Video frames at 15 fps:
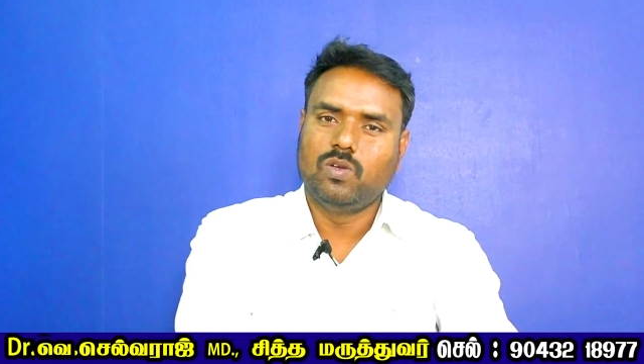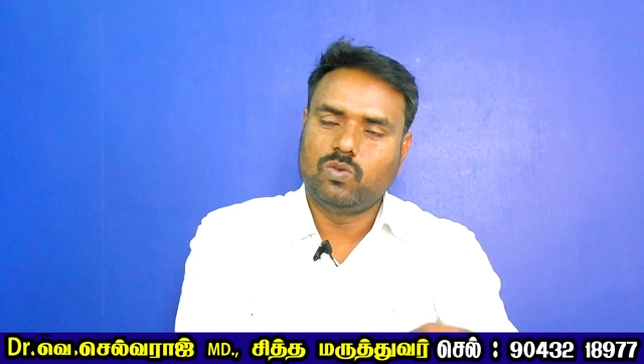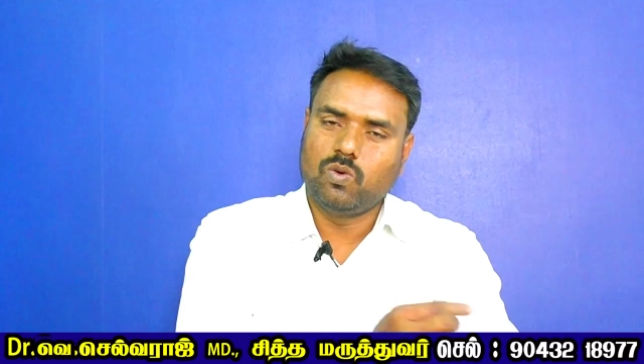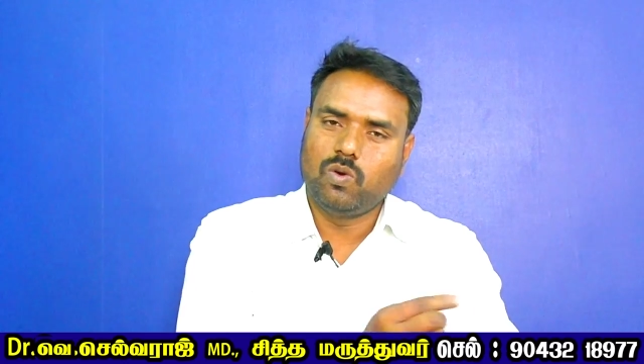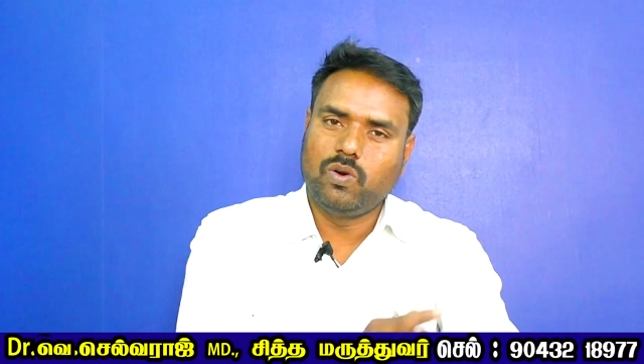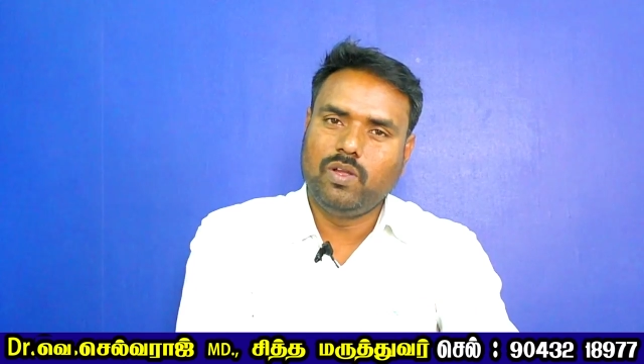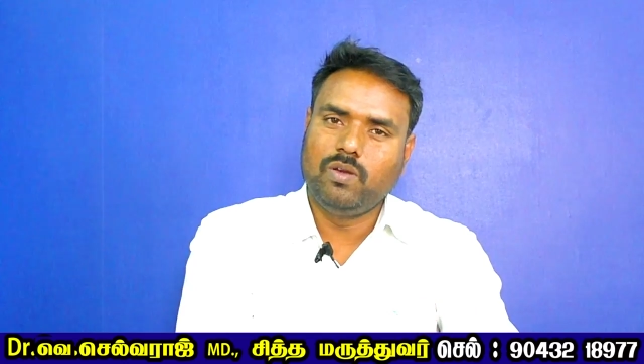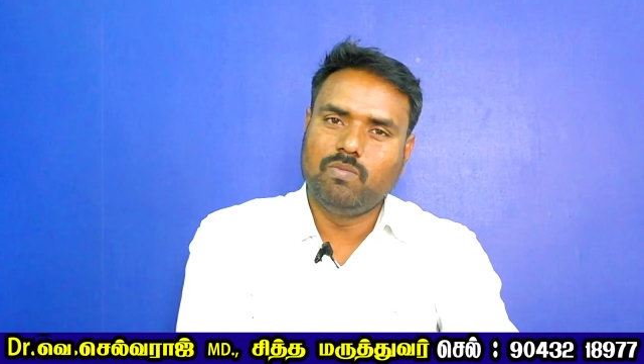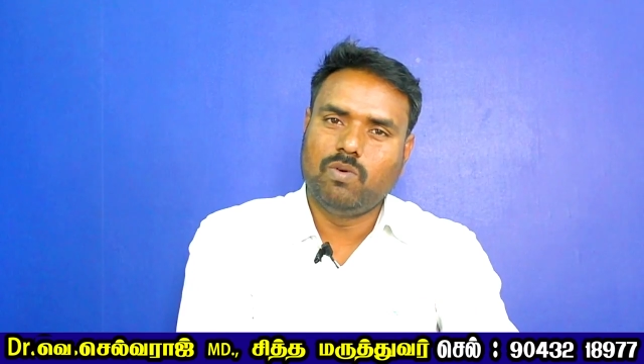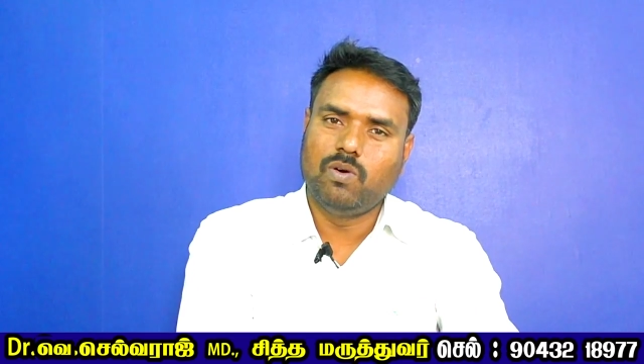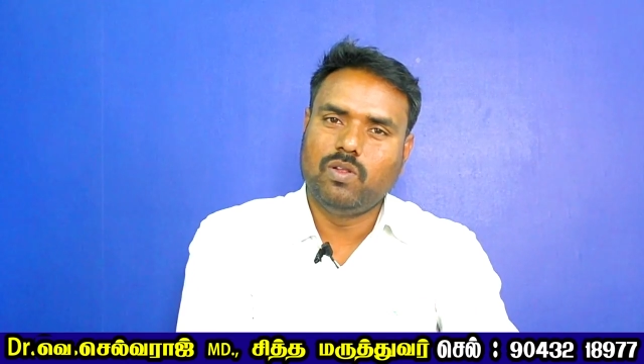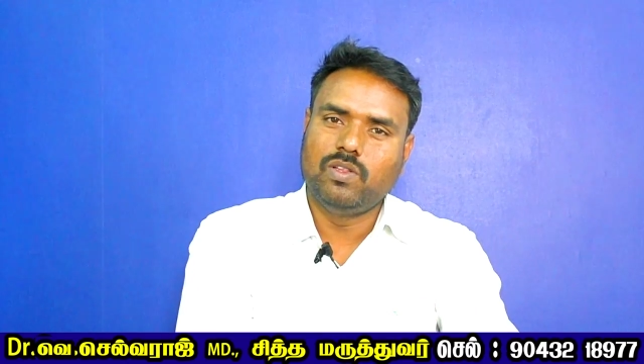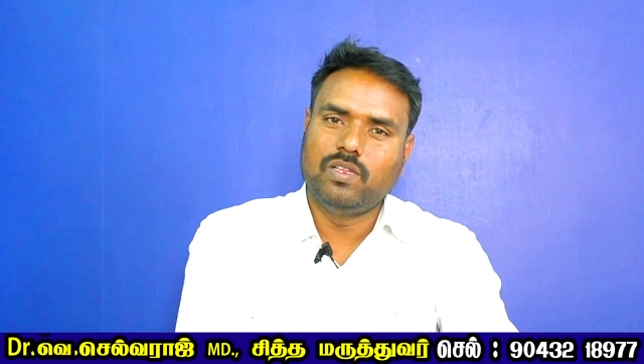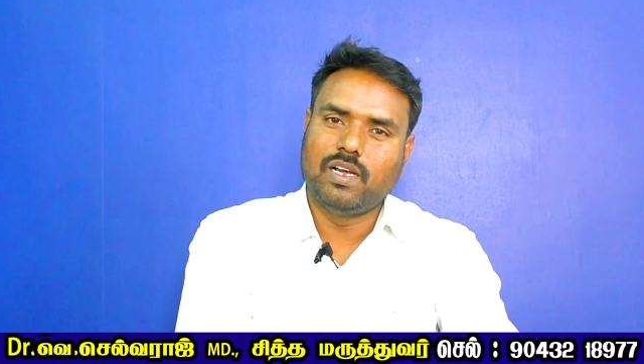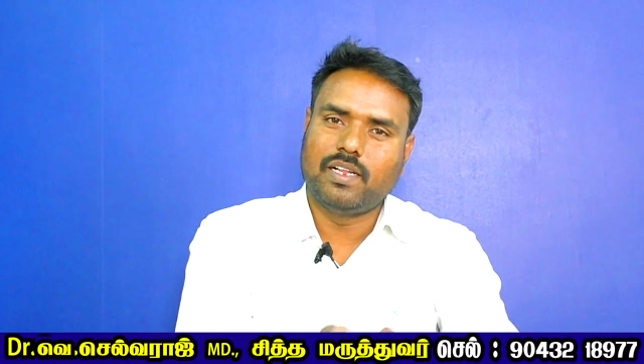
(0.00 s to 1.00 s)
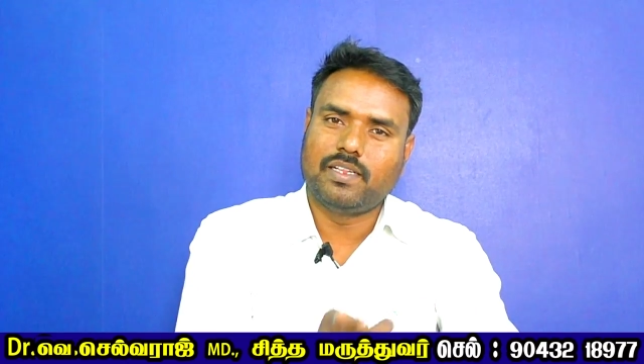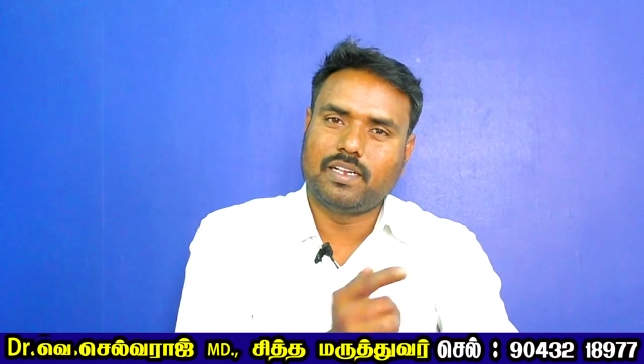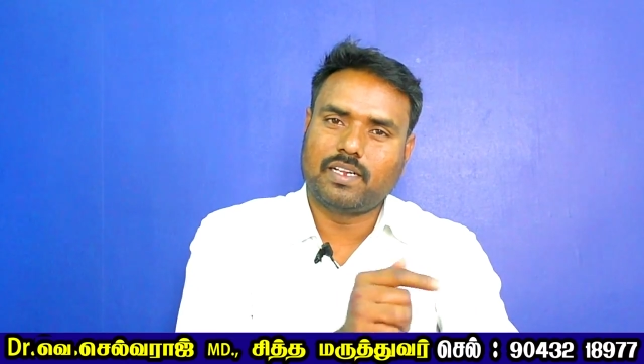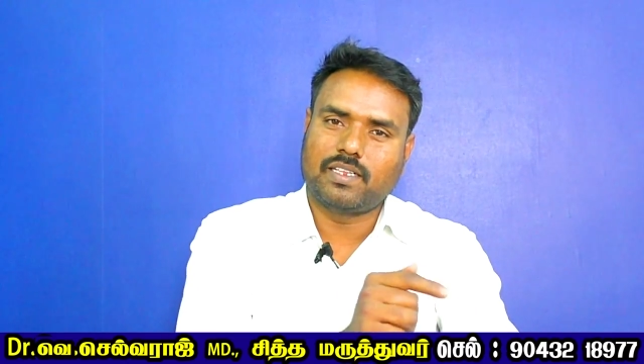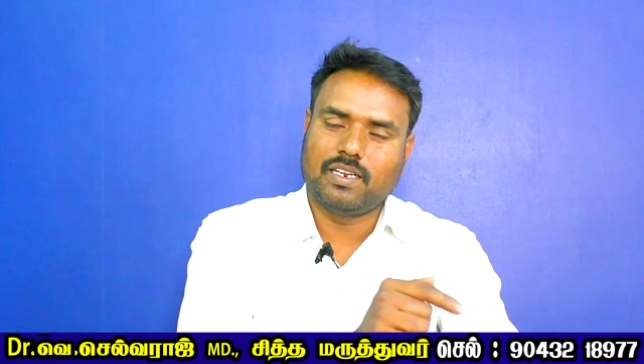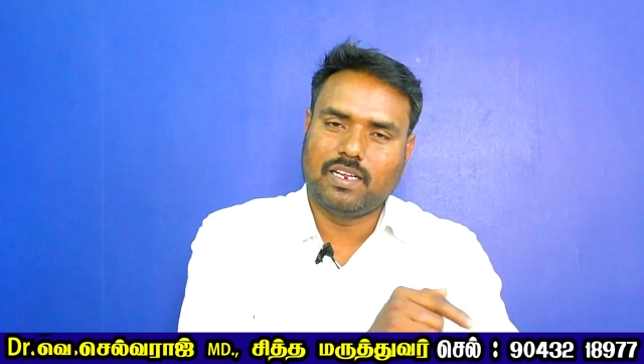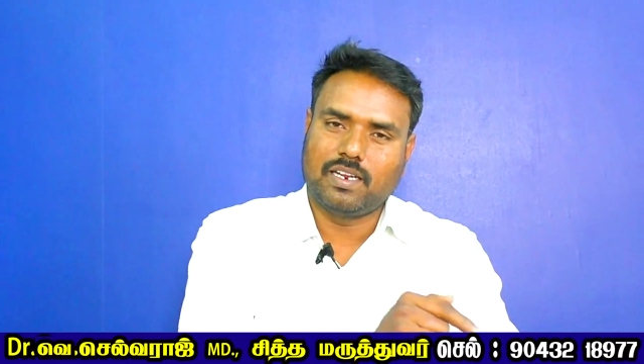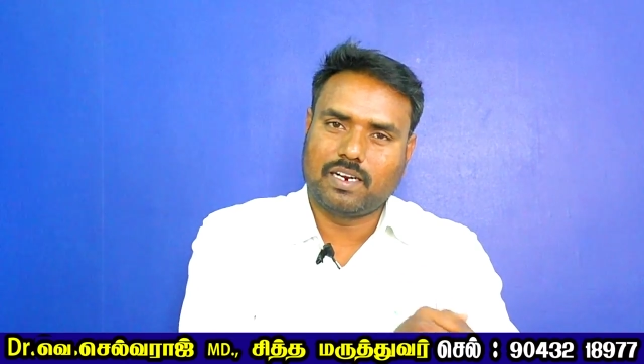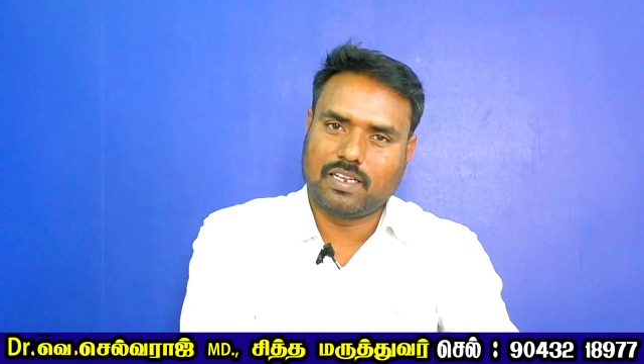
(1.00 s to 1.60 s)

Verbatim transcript: சொரியும் பொழுது அந்த இடத்துல